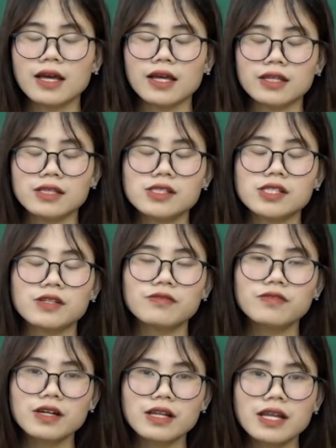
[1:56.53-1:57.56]
ý chí
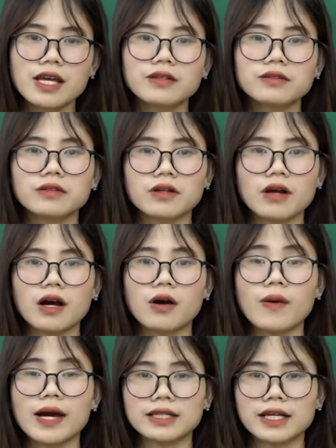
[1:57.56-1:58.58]
vươn lên ở à,
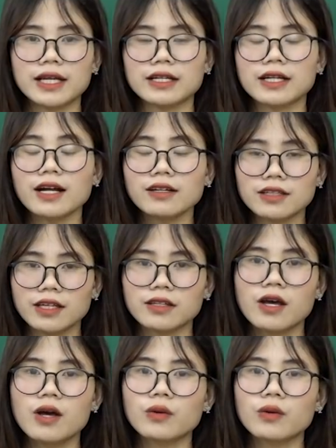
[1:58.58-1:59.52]
hoàn cảnh khắc nghiệt